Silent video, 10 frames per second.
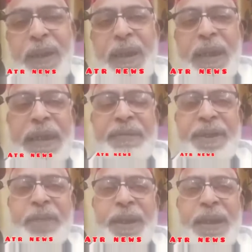
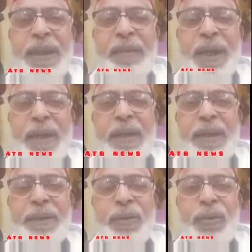डिफेंस मिनिस्टर बना दिए
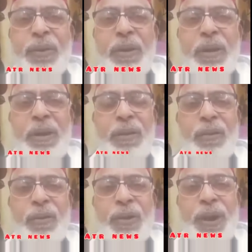तो
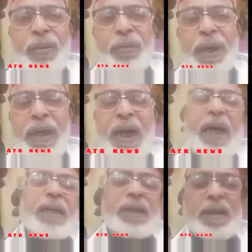उन्होंने देखो फिर क्या
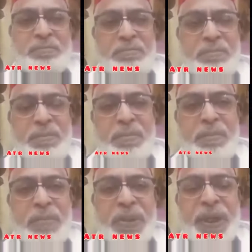करते
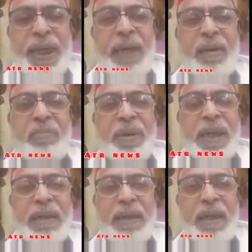चाइना और
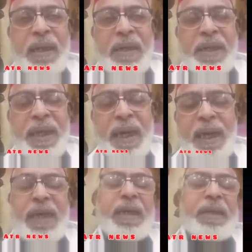पाकिस्तान का क्या
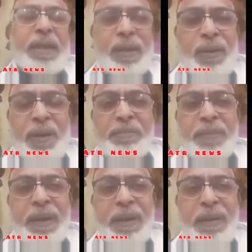हाल करते देखो आप
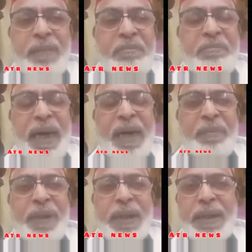बैंड बजा देते